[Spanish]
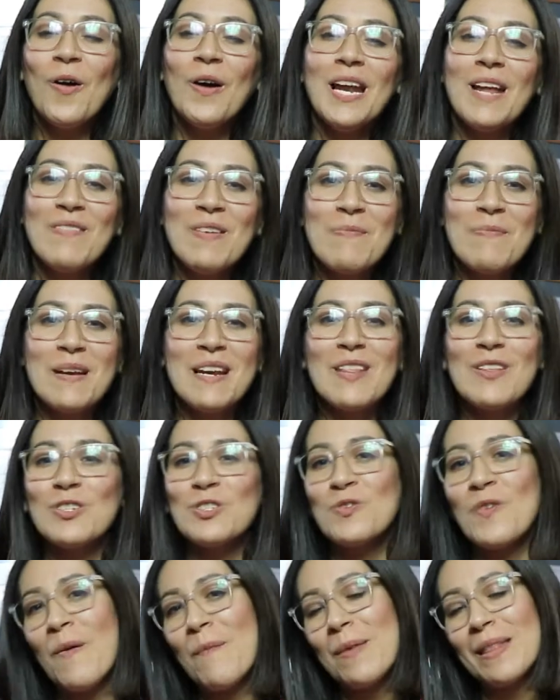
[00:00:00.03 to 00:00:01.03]
Hola,
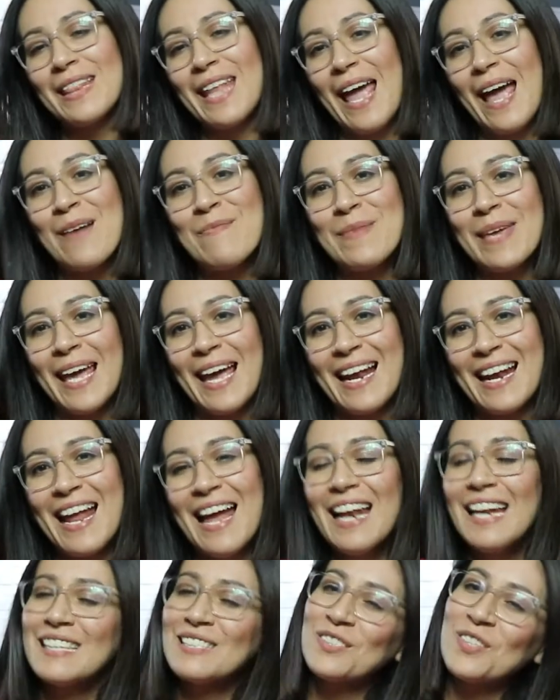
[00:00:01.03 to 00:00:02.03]
bienvenidos nuevamente a mi
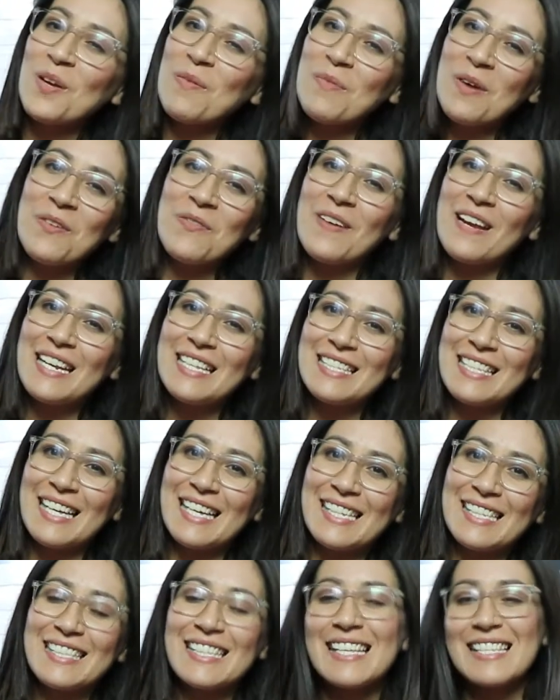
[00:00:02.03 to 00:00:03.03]
canal. Estoy muy feliz
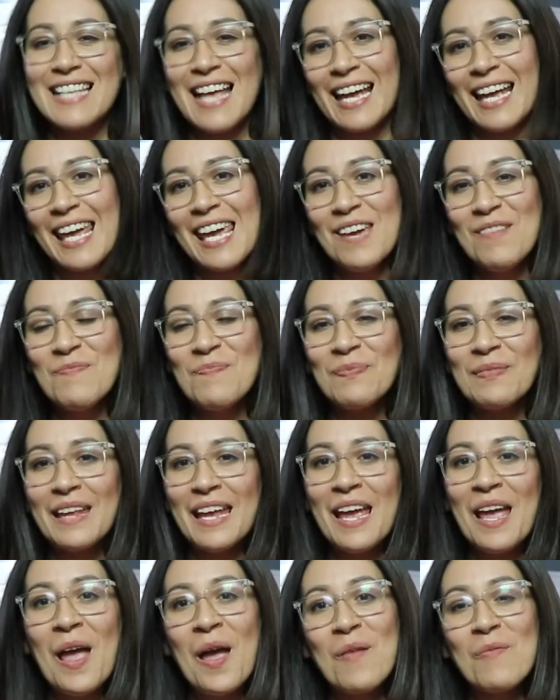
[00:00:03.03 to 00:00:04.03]
de que estés aquí.
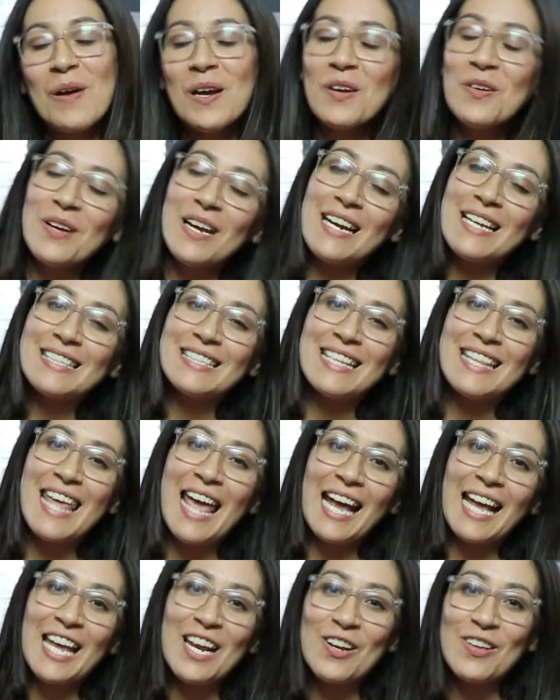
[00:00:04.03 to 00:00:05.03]
Bueno, en este
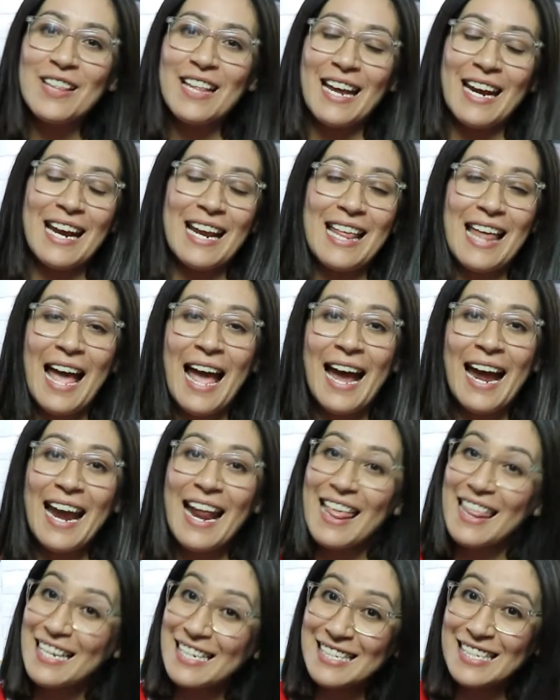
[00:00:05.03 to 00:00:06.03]
día quiero
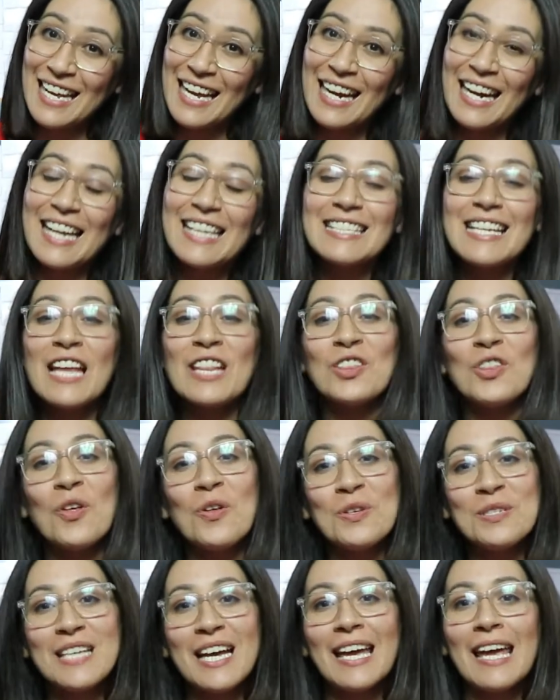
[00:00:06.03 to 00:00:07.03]
agradecerles a
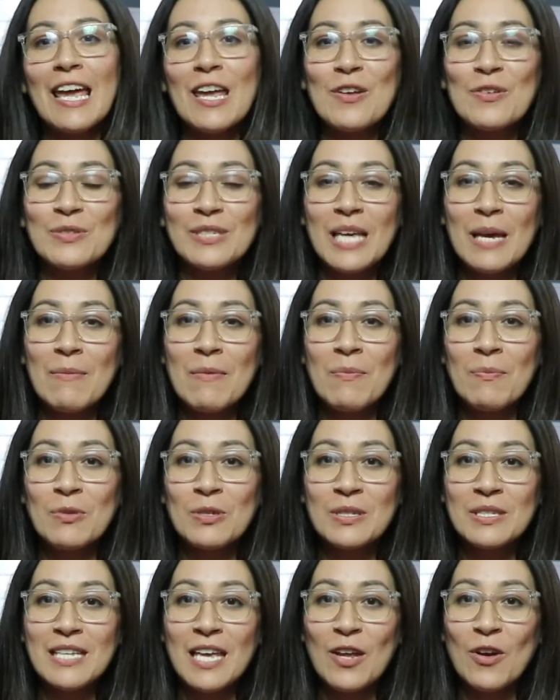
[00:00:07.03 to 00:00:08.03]
todos aquellos que me
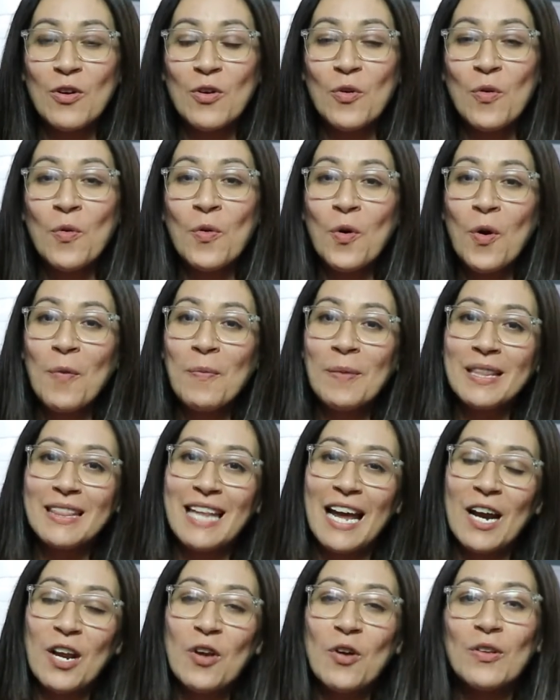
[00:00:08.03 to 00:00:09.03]
pusieron un
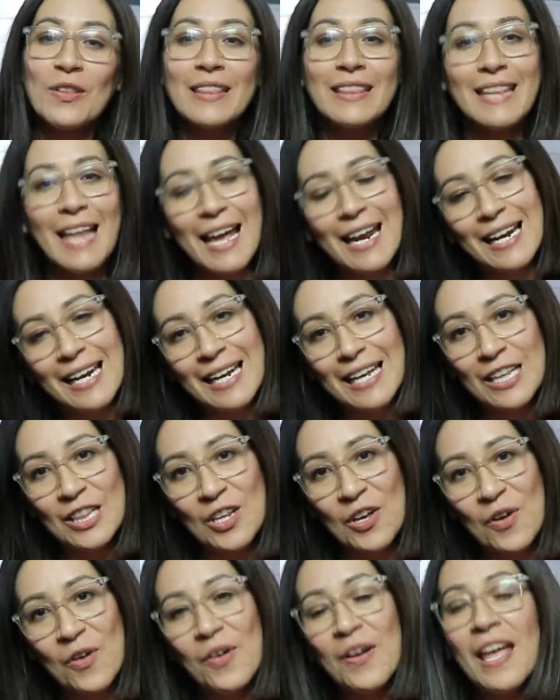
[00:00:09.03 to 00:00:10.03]
comentario tan
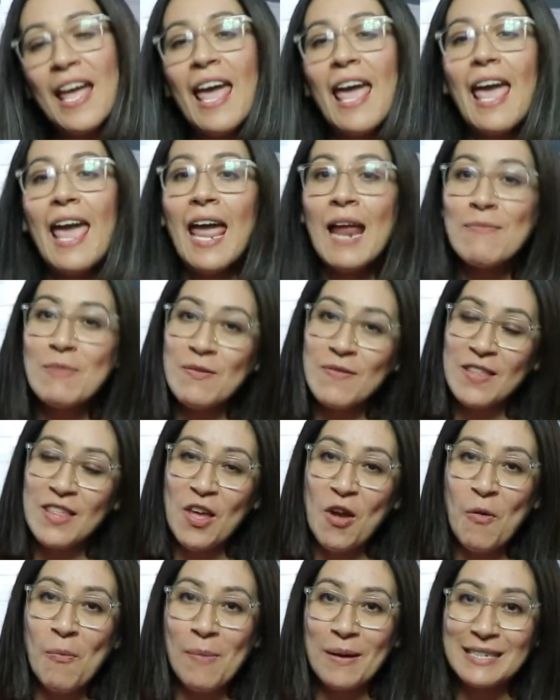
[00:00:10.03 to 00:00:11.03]
lindo en mi
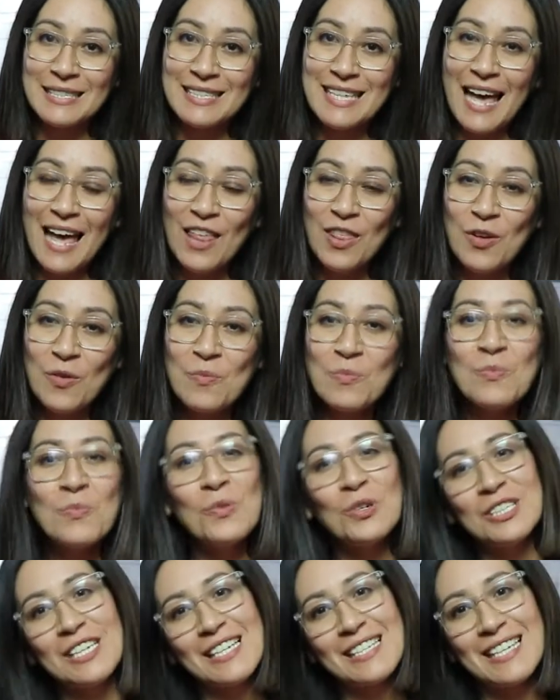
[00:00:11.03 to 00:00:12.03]
video pasado.
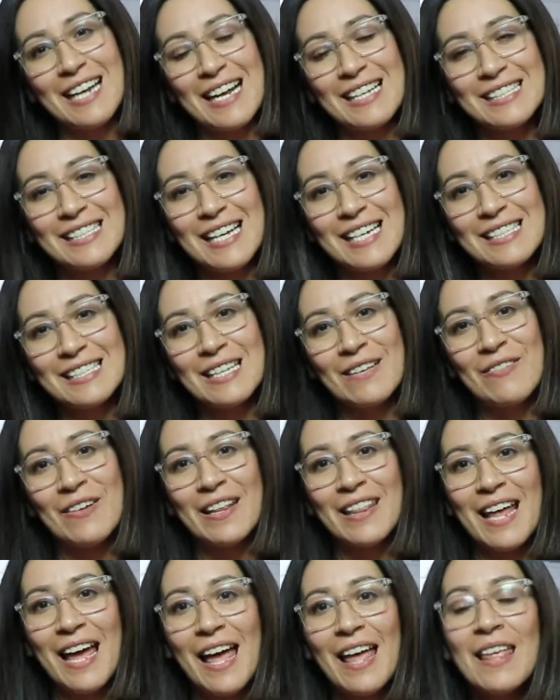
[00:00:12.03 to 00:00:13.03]
Muchas gracias, de
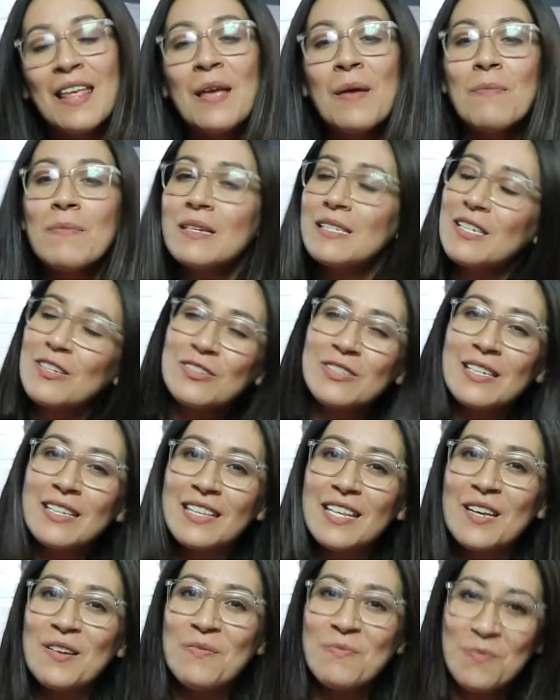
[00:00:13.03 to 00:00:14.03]
verdad me hicieron
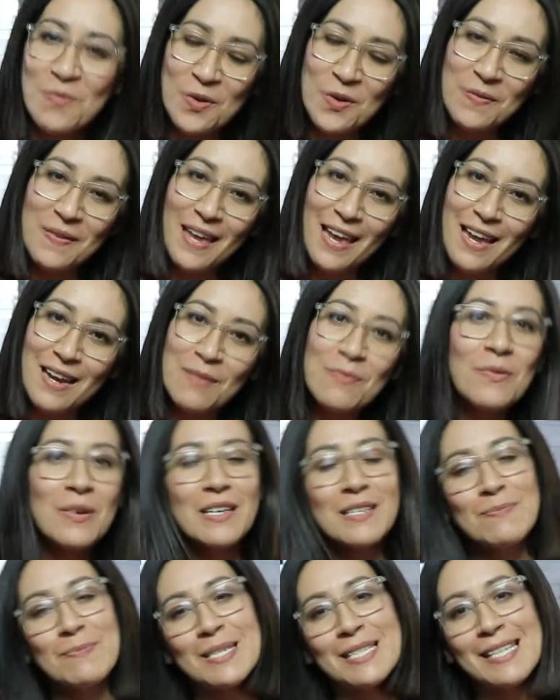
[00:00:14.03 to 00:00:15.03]
sentir muy bien y muy
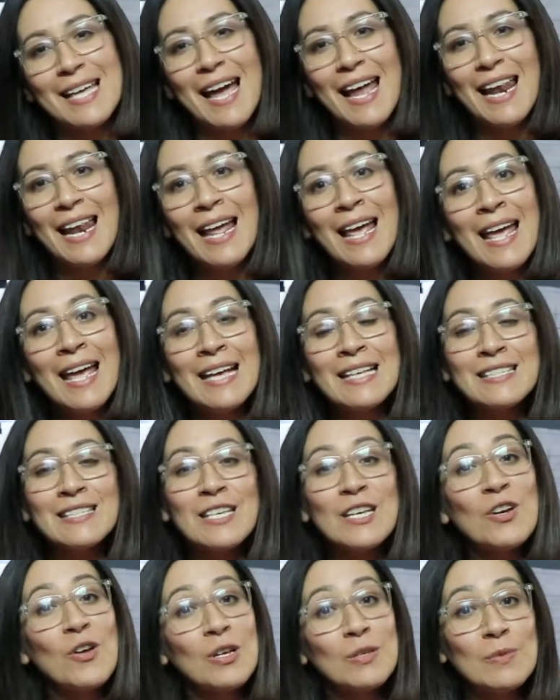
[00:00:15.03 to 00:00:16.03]
especial.
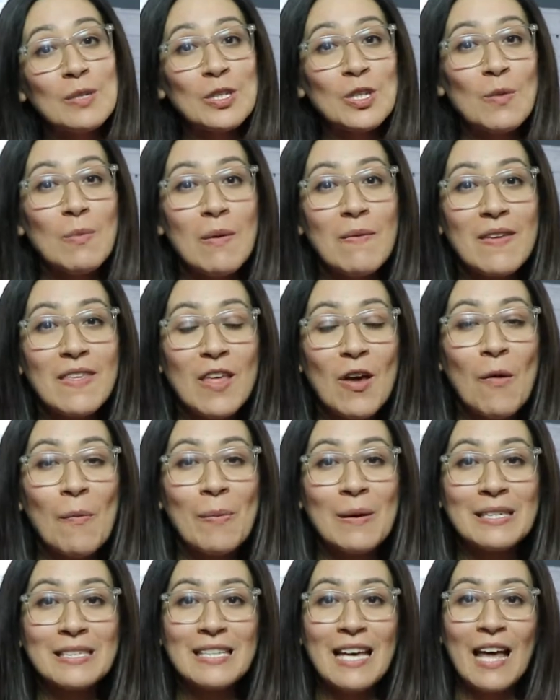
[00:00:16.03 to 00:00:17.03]
Si no has visto mi video
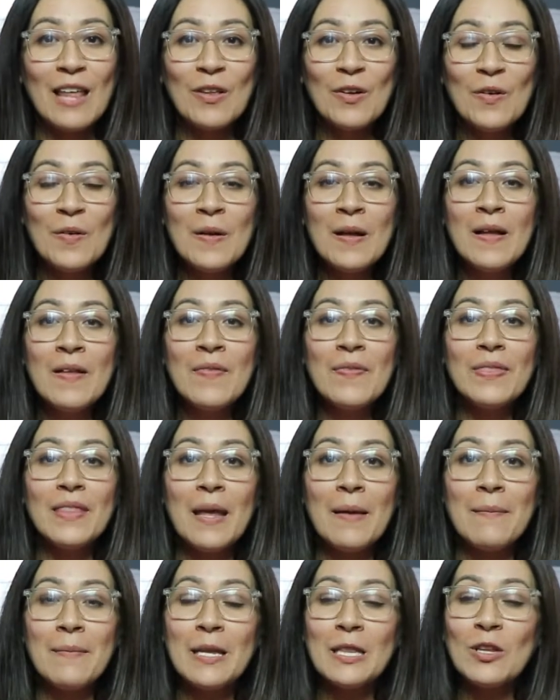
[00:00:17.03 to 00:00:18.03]
pasado,
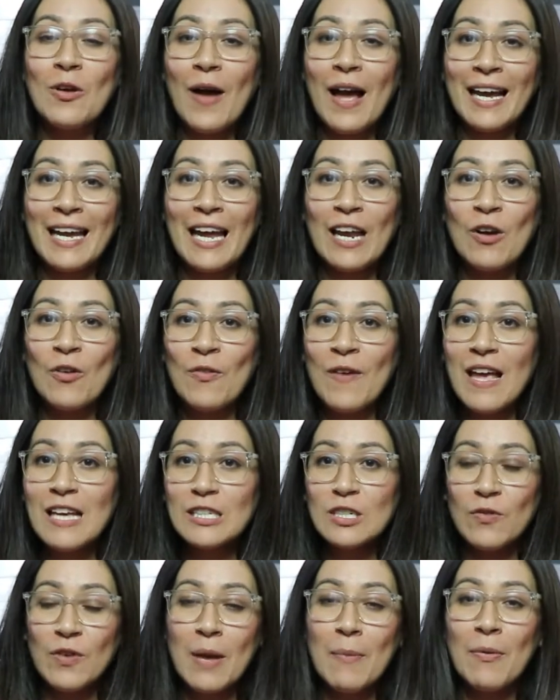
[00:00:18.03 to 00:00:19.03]
te invito a que lo
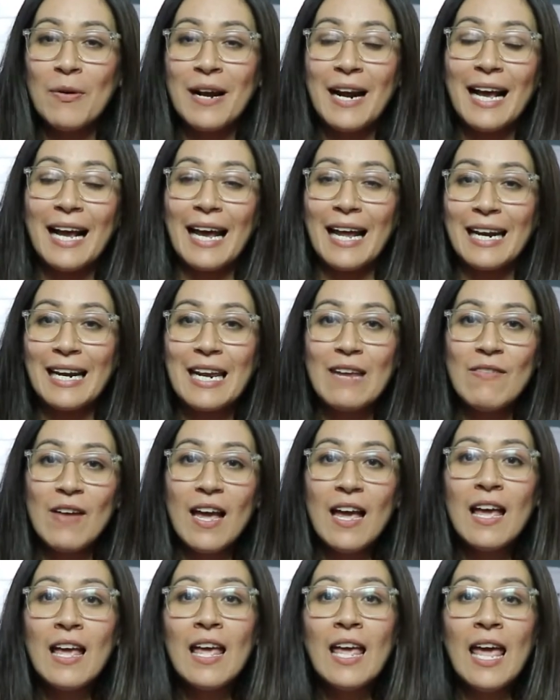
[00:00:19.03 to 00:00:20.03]
veas, lo voy a poner acá
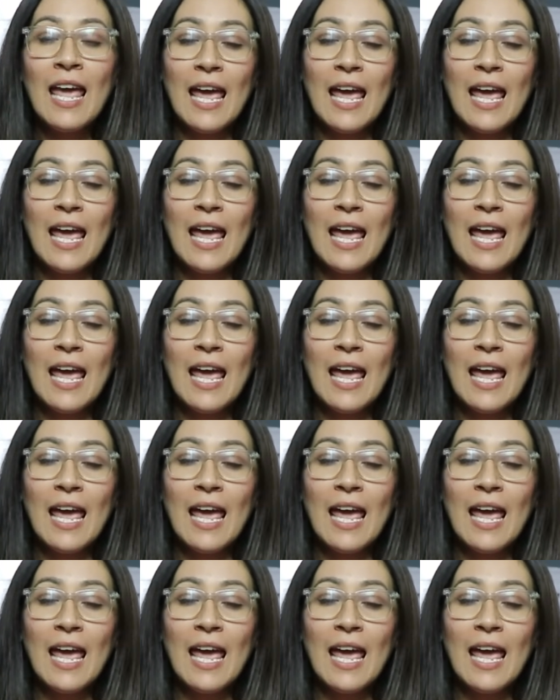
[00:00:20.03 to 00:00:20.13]
arriba.